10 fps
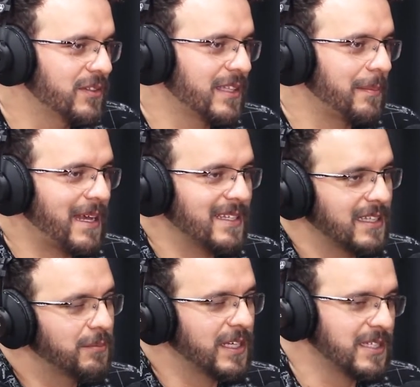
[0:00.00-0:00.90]
está
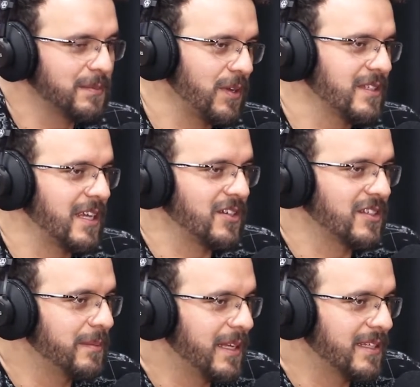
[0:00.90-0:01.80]
passando por esse processo de
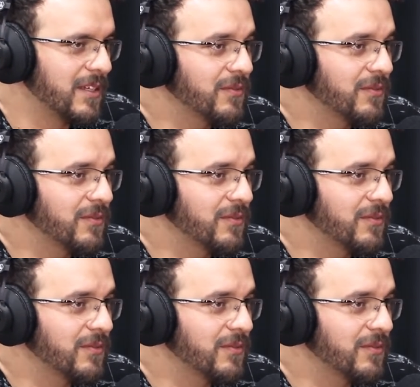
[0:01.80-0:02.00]
depressão,